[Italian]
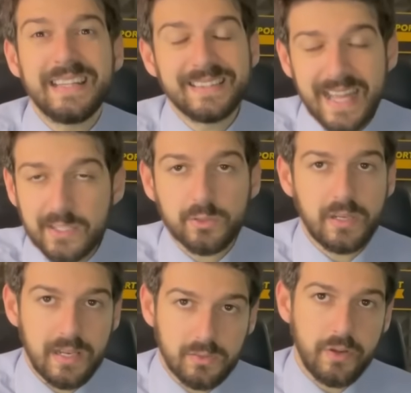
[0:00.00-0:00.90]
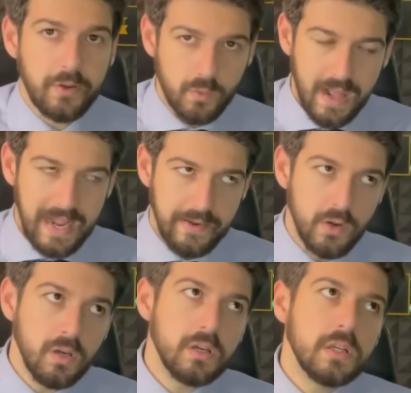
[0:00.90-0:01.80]
il terzo allenatore in un
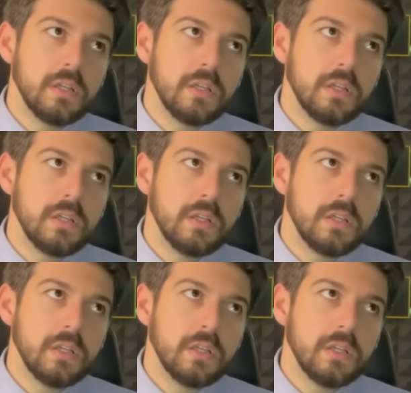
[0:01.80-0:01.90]
anno.